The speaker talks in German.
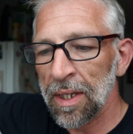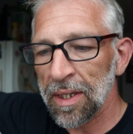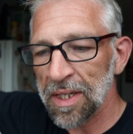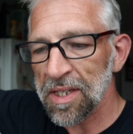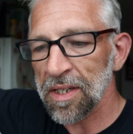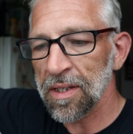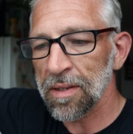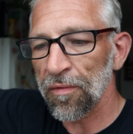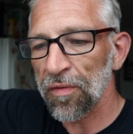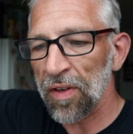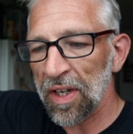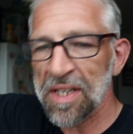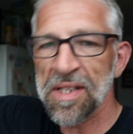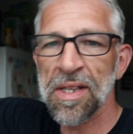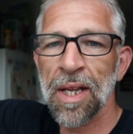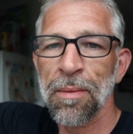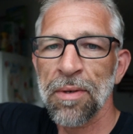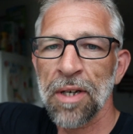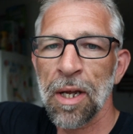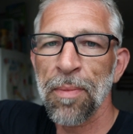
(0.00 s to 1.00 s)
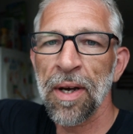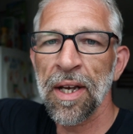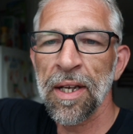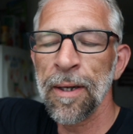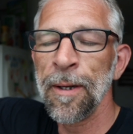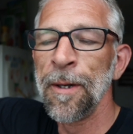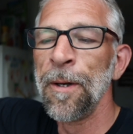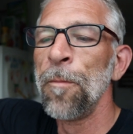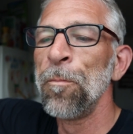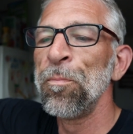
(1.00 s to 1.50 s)
dass ich vergessen habe
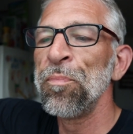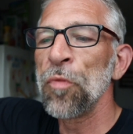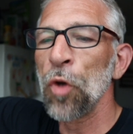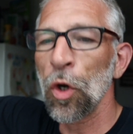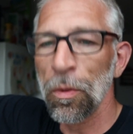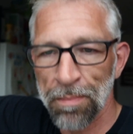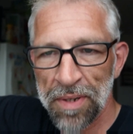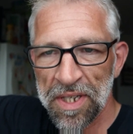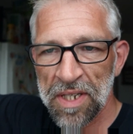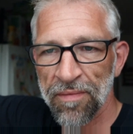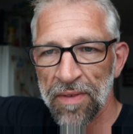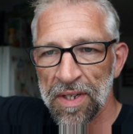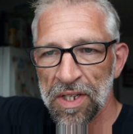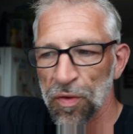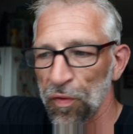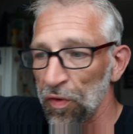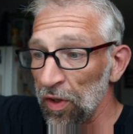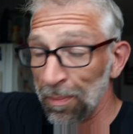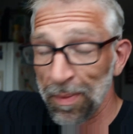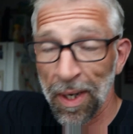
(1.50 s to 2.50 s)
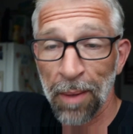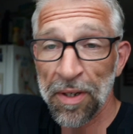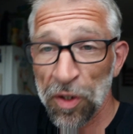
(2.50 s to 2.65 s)
dabei noch ein bisschen was zu filmen.